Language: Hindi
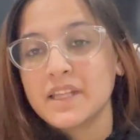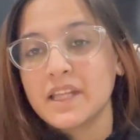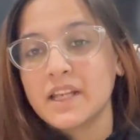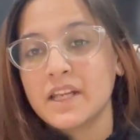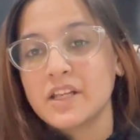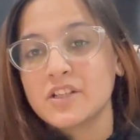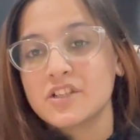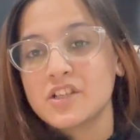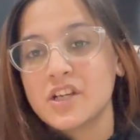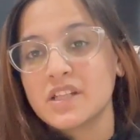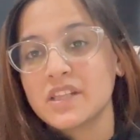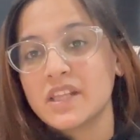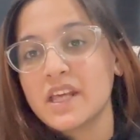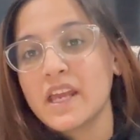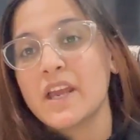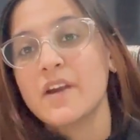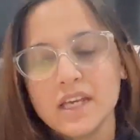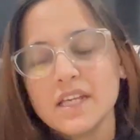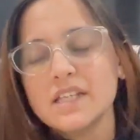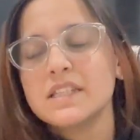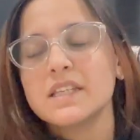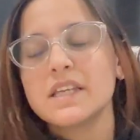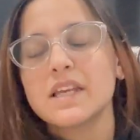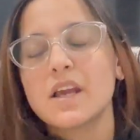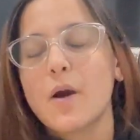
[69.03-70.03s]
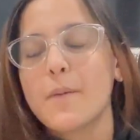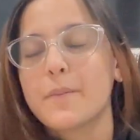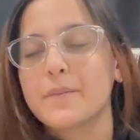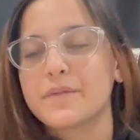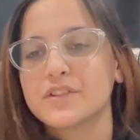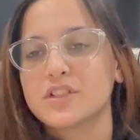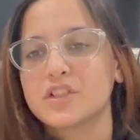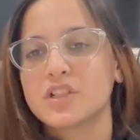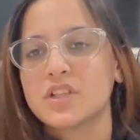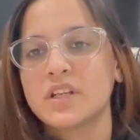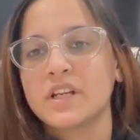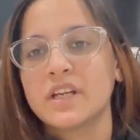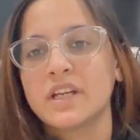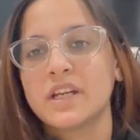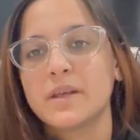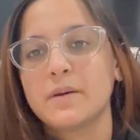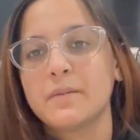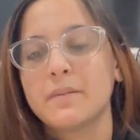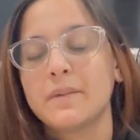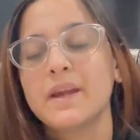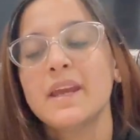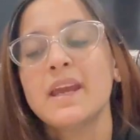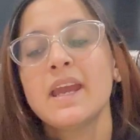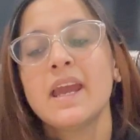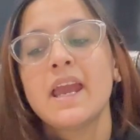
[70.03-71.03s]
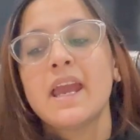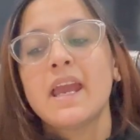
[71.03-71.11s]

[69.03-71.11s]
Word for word: देना चाहते हैं अपॉर्चुनिटी में